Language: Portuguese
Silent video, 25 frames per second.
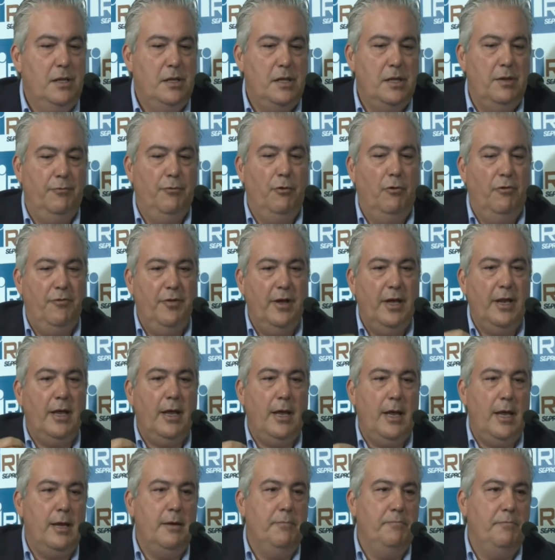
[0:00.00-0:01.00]

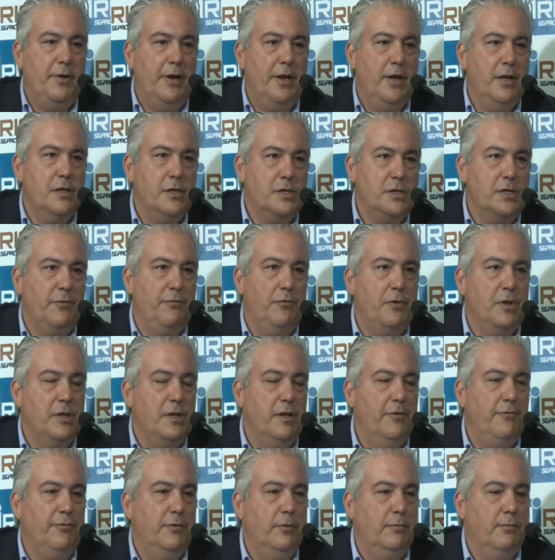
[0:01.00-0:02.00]
desenvolverem em empresas que vão
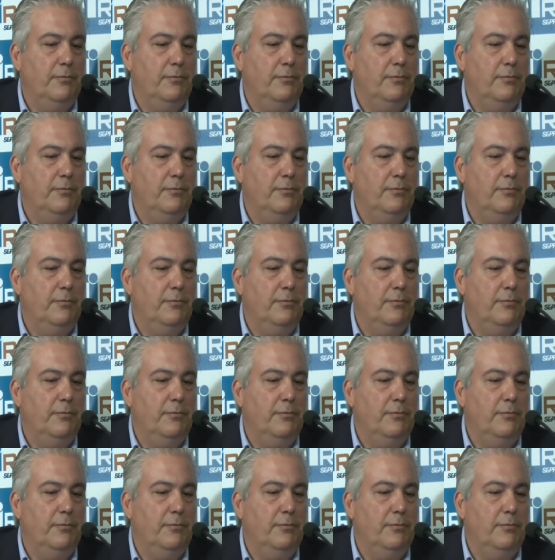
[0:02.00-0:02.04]
ser